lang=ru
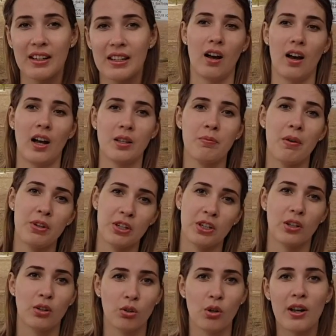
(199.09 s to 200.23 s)
и от Маврикия
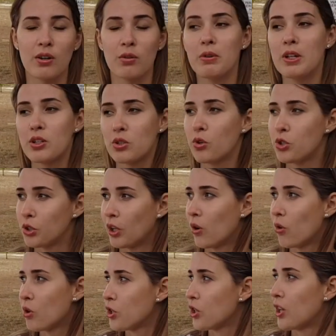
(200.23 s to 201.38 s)
до ЮАР имеется очень
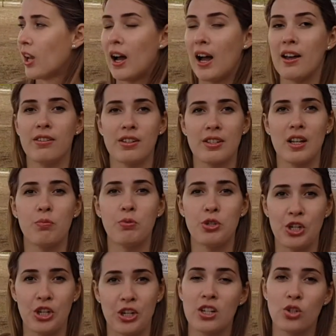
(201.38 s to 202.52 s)
хорошее
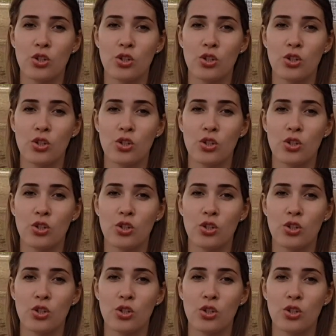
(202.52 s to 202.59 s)
авиасообщение.